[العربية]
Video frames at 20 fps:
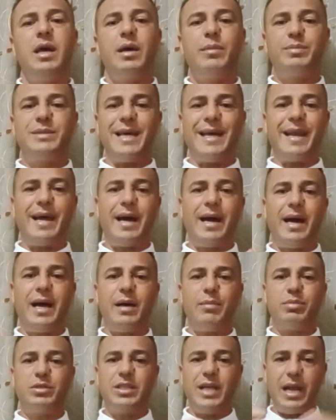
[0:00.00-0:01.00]

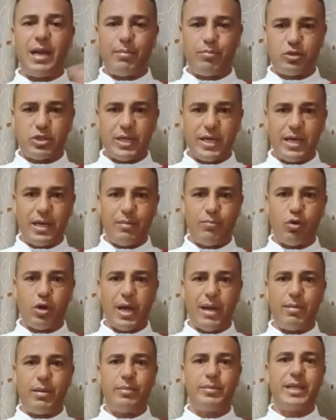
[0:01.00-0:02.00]
بصراحه باش نلعبوا صحيح
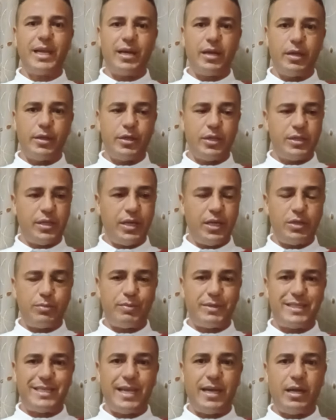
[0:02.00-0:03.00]
المقابله نتاعنا ضد النجم
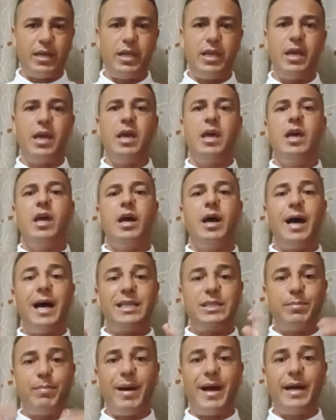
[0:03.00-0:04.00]
الساحلي
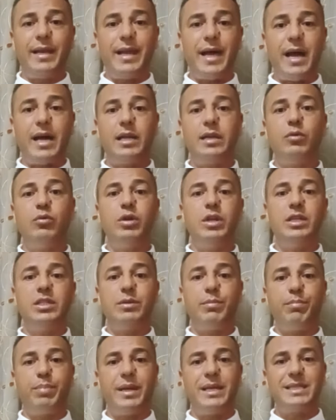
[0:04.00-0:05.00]
اصبحنا احنا
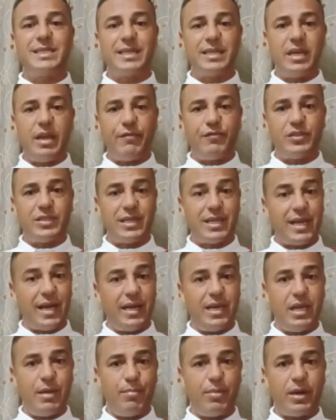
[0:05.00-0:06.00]
والنجم بريسك نفس
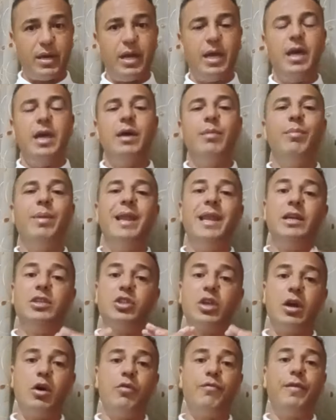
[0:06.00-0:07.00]
الكاليبر
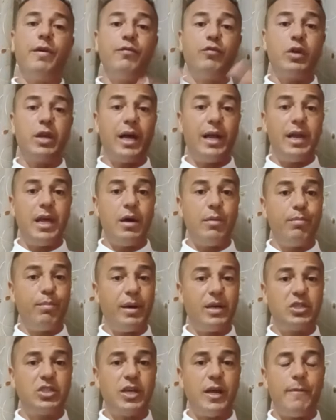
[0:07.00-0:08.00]
ماناش راهو فافوري عليهم
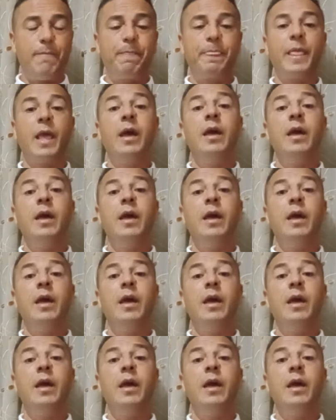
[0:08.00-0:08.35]
برشا